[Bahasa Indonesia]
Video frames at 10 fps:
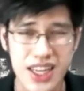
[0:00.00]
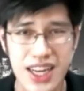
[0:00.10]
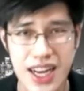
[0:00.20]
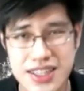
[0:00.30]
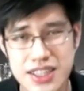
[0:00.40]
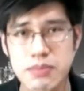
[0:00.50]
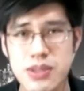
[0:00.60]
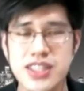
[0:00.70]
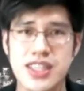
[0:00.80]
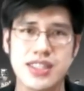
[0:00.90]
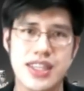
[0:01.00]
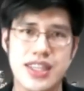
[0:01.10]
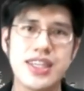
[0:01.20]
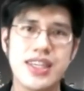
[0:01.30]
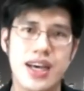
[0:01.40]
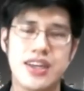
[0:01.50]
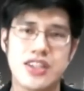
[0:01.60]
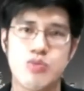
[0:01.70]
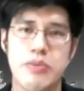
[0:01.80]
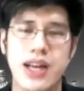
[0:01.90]
saja dengan sistem bisnis. Jadi Anda
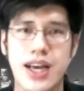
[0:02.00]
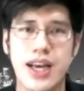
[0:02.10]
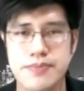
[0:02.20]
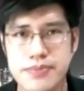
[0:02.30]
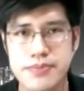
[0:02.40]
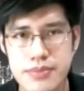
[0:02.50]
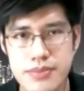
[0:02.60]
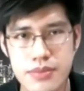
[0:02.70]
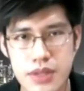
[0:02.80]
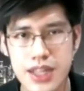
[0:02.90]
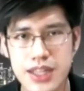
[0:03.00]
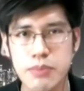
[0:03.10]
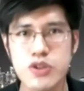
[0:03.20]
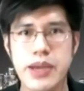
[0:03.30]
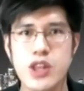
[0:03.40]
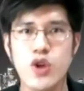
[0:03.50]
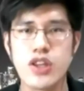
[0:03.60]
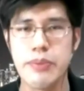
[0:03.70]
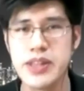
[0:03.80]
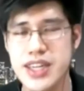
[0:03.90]
semua bila hanya punya mentor
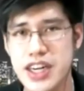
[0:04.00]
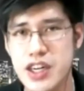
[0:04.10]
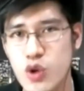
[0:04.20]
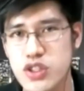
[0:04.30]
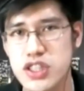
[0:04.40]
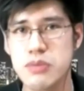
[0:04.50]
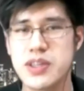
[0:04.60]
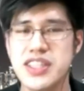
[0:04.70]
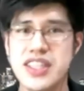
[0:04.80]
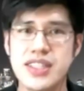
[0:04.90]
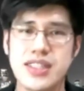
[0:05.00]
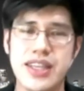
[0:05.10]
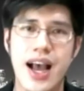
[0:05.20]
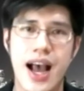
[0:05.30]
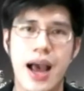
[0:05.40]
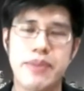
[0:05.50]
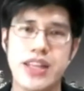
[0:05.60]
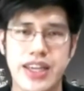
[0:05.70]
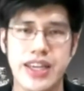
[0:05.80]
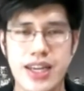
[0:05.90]
tapi tidak didukung sistem bisnis yang
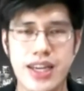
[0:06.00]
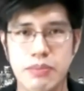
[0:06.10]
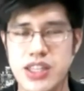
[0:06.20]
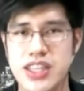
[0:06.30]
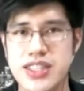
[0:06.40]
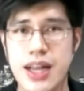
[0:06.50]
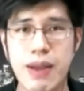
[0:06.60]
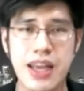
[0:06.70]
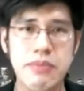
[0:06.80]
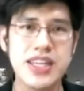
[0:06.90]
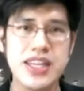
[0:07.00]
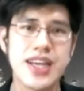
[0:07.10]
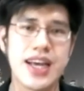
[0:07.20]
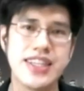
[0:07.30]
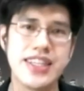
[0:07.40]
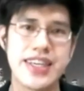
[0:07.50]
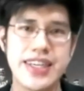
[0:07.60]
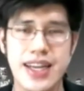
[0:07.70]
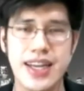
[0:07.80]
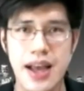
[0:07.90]
update ya, seperti saat pandemi saat ini
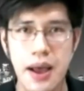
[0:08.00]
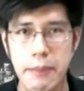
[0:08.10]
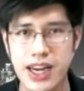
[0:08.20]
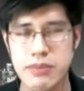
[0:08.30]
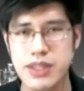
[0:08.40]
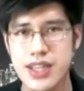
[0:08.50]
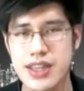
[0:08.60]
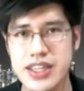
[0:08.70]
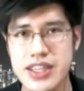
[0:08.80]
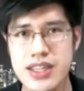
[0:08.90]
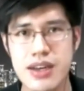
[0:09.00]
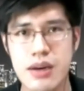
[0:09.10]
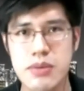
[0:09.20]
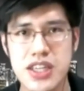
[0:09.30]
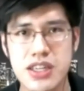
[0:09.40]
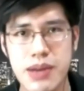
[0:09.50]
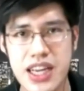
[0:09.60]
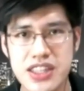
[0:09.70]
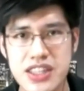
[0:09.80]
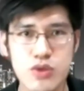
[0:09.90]
kan. Pandemi saat ini eh, bisa
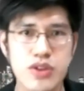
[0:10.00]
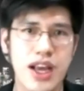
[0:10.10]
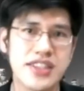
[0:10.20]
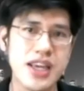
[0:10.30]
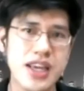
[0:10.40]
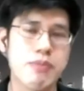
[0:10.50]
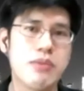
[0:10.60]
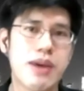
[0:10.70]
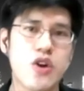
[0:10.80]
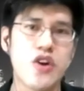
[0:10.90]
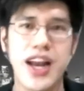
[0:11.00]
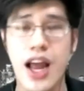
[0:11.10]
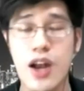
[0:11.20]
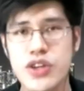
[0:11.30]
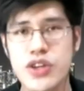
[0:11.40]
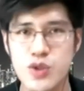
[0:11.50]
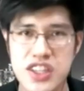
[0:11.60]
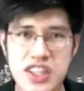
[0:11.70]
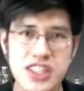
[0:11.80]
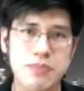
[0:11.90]
dibilang kita sudah siap lima tahun yang lalu ya, sudah
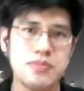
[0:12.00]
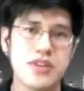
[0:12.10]
sistem